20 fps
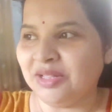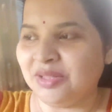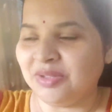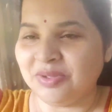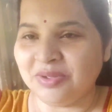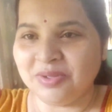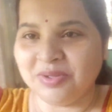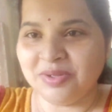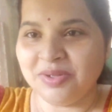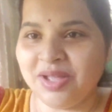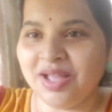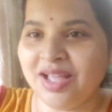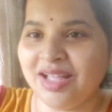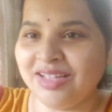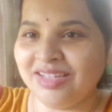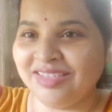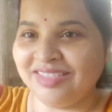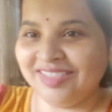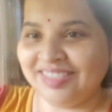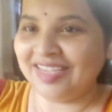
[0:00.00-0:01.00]
তো
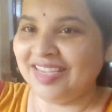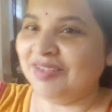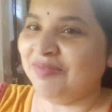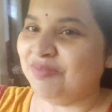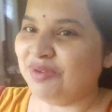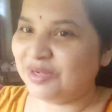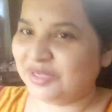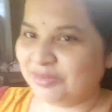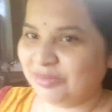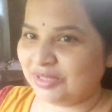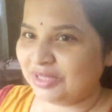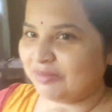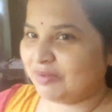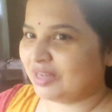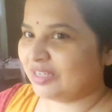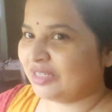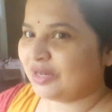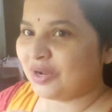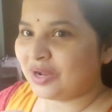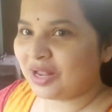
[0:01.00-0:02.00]
আজকে
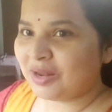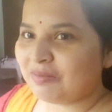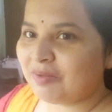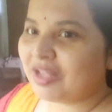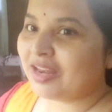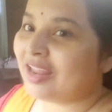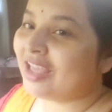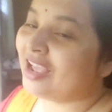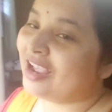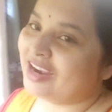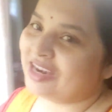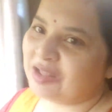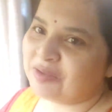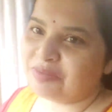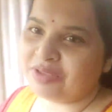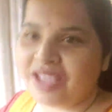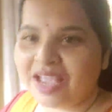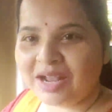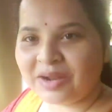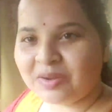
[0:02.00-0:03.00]
বৃহস্পতিবার সকালবেলা আর আমি